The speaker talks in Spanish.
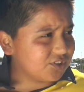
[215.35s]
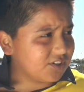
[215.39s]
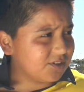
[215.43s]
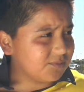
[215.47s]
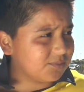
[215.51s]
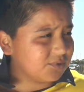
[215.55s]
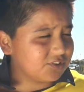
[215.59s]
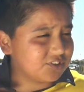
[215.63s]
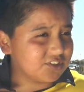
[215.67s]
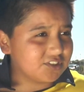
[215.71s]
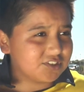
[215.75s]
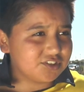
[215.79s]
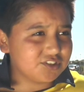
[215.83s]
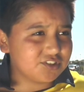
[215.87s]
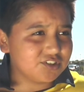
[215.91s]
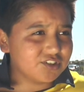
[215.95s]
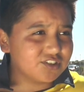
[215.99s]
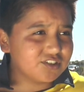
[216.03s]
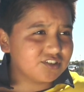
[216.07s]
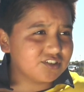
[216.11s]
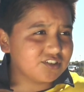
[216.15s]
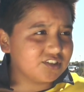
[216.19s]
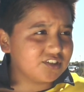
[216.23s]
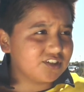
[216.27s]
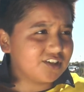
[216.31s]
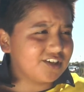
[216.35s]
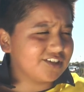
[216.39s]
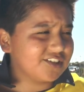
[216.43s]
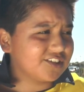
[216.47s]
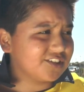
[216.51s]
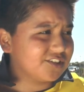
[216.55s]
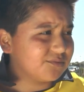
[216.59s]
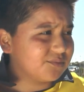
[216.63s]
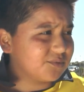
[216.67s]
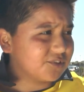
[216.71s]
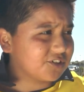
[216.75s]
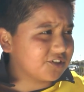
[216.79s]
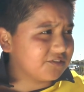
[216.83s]
la posesión y el
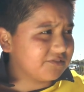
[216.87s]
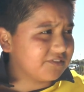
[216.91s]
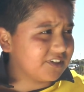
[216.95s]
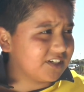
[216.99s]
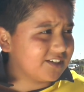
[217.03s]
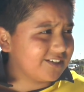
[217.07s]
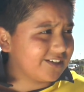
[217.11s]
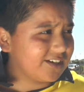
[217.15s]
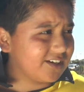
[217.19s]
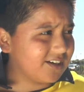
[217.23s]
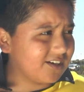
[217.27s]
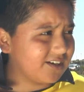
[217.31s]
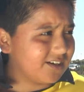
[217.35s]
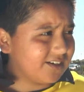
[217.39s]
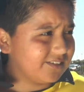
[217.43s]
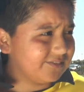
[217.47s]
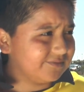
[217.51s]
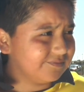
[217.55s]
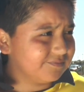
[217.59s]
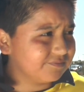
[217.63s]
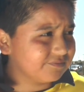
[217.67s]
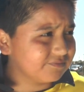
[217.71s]
equipo rival era